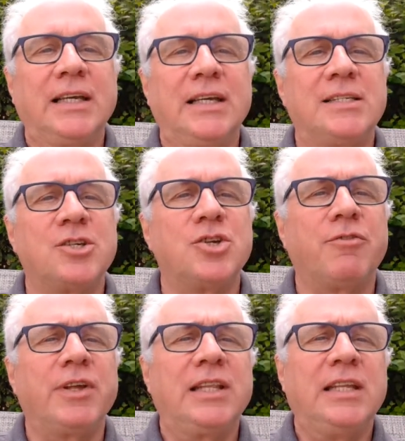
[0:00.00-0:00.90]
Il s'agit en
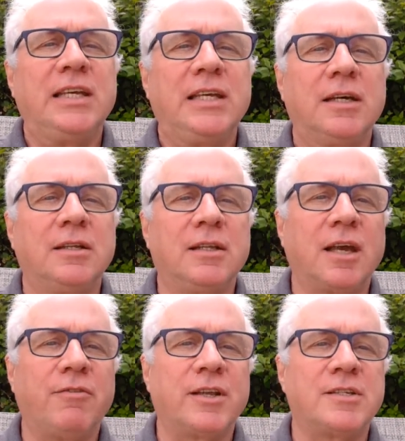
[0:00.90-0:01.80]
fait des, euh,
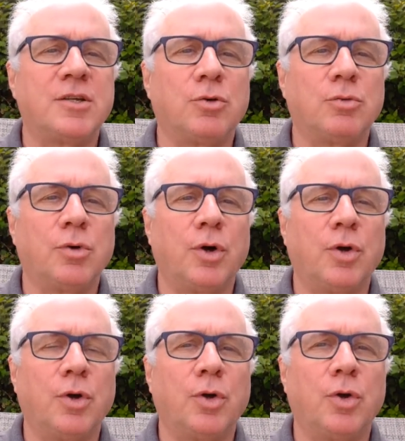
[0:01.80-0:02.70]
réflexions,
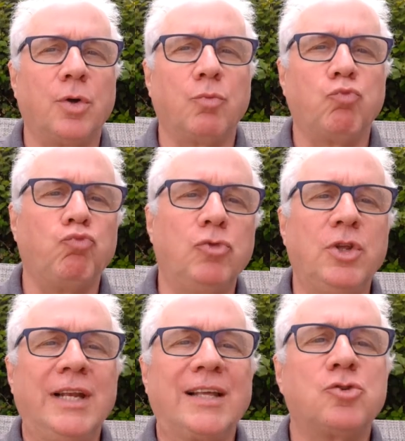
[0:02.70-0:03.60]
euh,
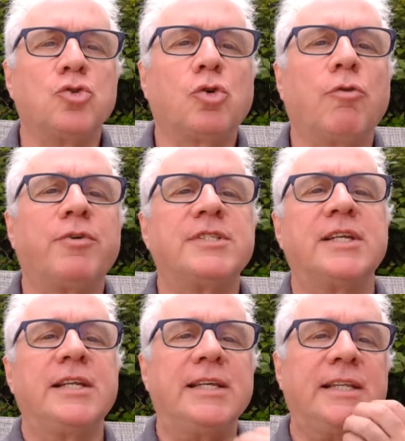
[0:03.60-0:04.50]
des lectures qu'on
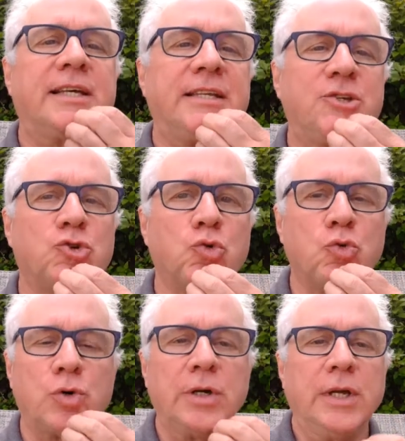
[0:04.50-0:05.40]
faisait les derniers
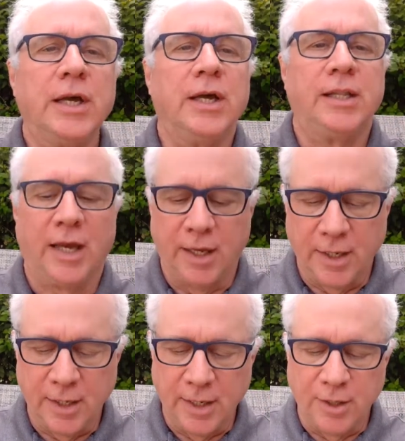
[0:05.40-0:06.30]
jours
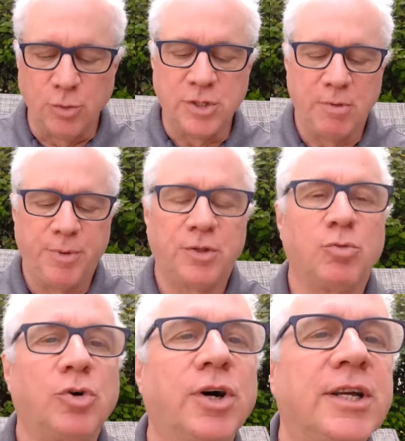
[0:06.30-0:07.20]
dans la deuxième épître
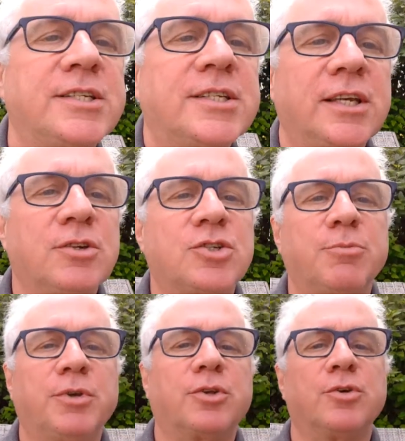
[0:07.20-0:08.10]
aux Corinthiens,
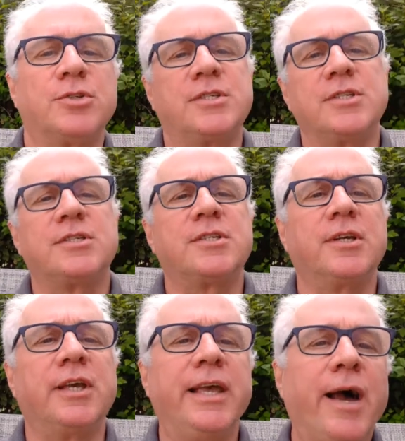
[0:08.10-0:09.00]
chapitre 10
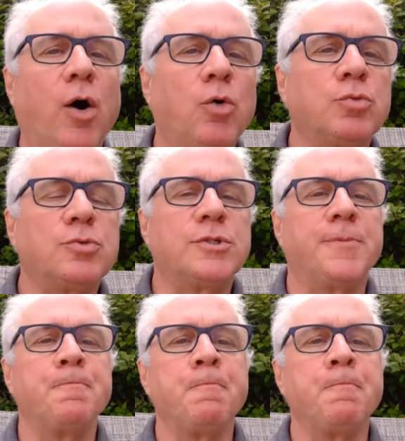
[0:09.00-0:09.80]
euh, et 11.